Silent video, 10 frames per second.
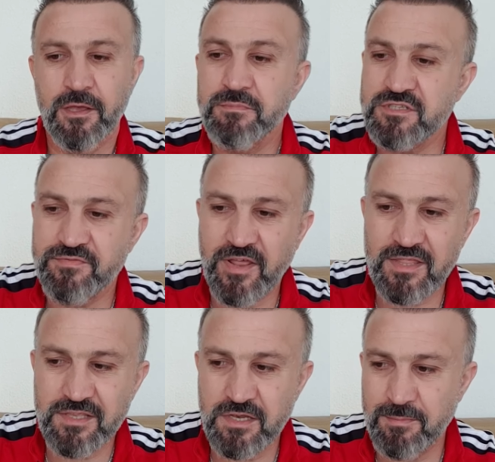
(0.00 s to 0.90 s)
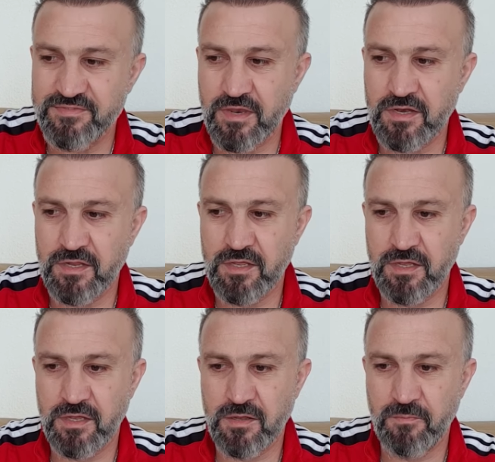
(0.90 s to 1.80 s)
بالسفارات اللي مثلا
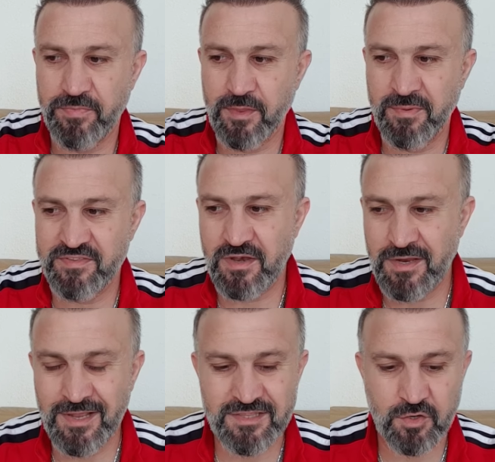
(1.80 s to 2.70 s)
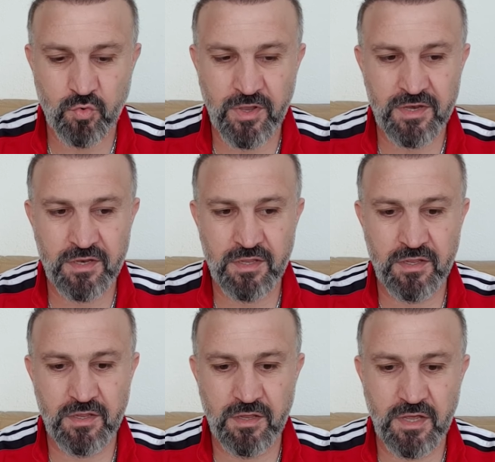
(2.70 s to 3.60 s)
آه مثلا عيلتك وين
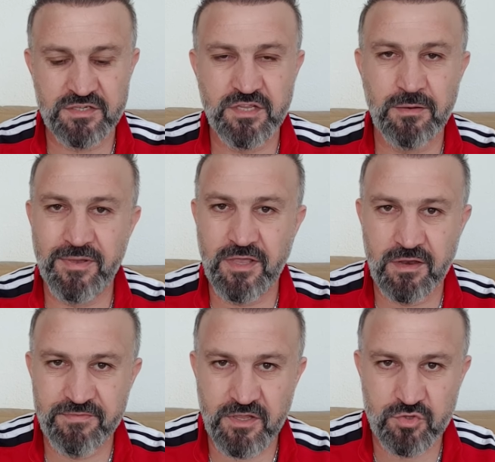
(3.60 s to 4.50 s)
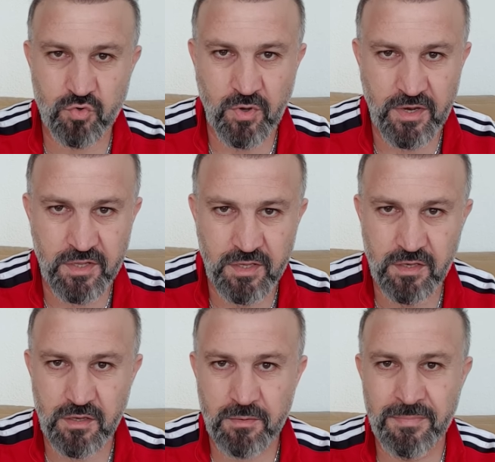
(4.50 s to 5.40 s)
آه اسهل مكان فيها تروح
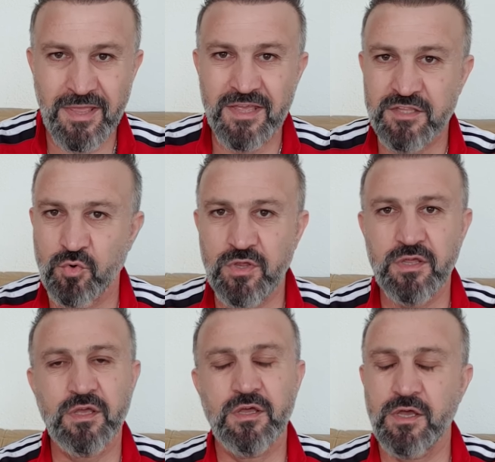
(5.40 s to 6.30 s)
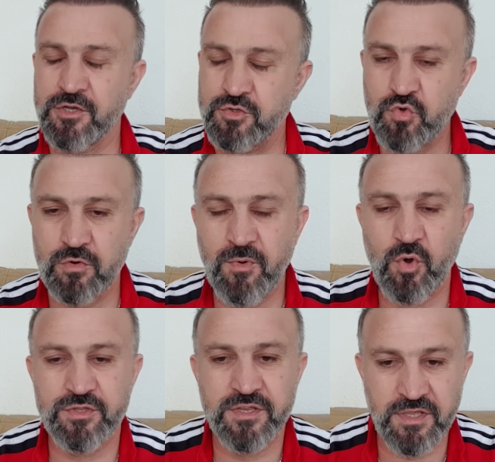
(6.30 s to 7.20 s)
عليه باي دوله احجزوا له
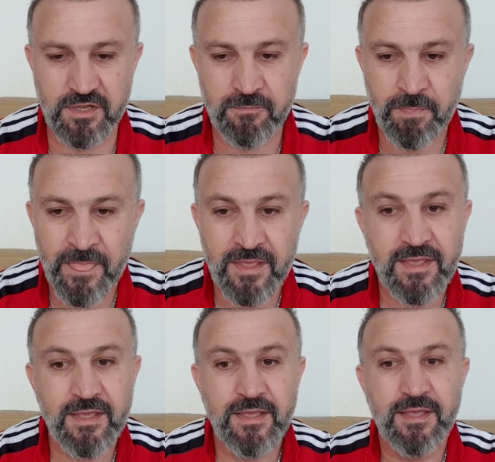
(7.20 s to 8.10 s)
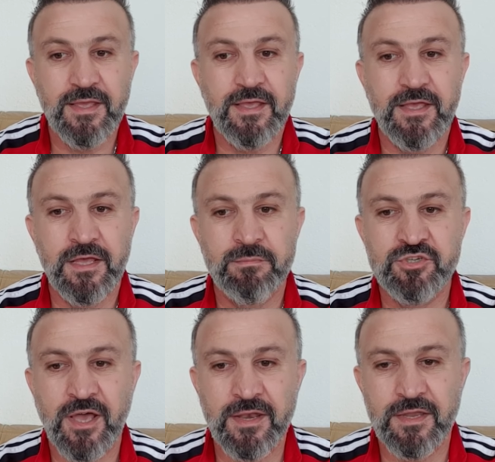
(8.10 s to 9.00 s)
الموعد هنيك آه
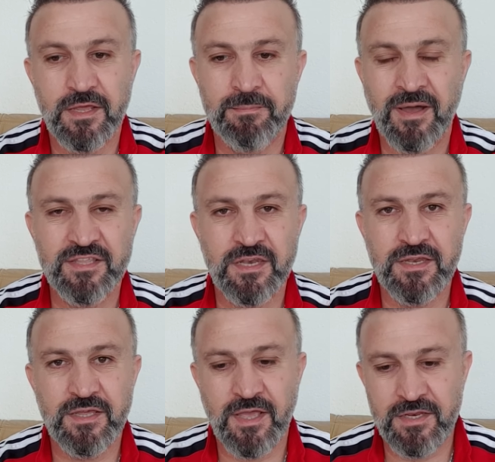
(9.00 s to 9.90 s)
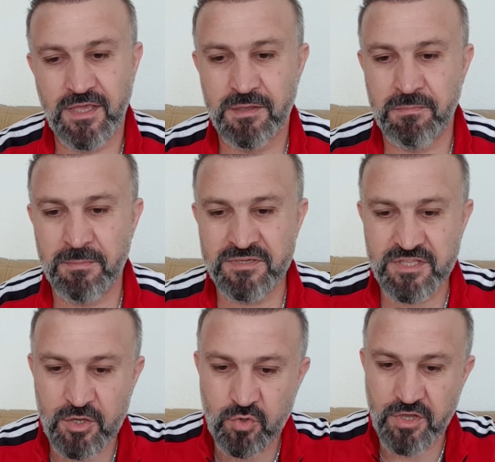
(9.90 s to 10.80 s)
مشان آه، بعدين آه، يعني آه، بس
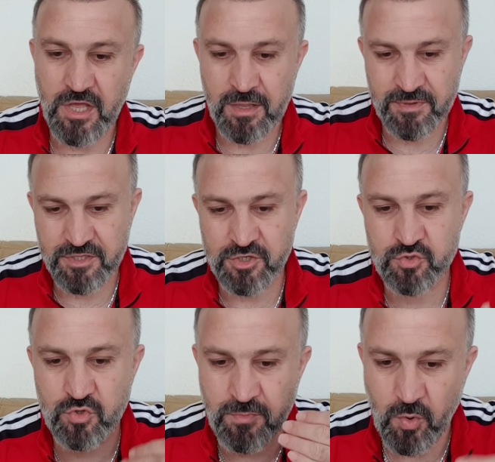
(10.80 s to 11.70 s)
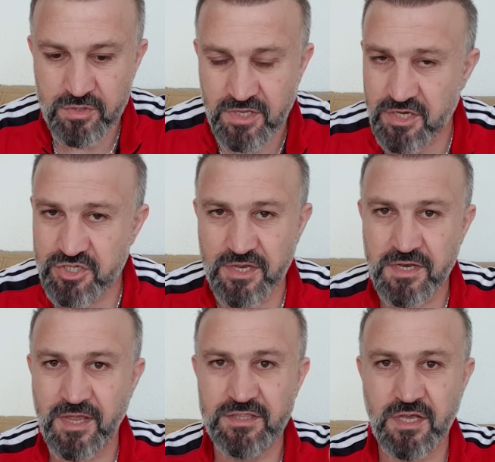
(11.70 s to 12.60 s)
تاخذوا الاقامه تحجزوا الموعد ليش
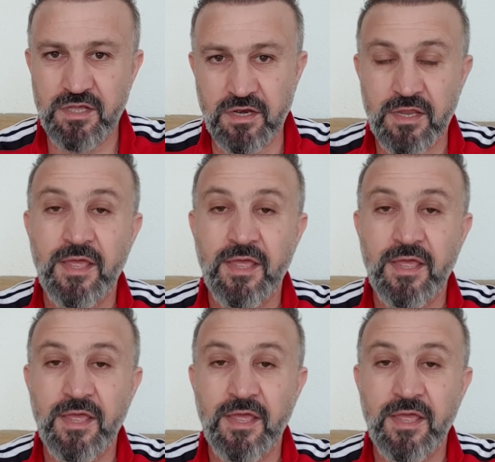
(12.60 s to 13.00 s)
هيك رح يتاخر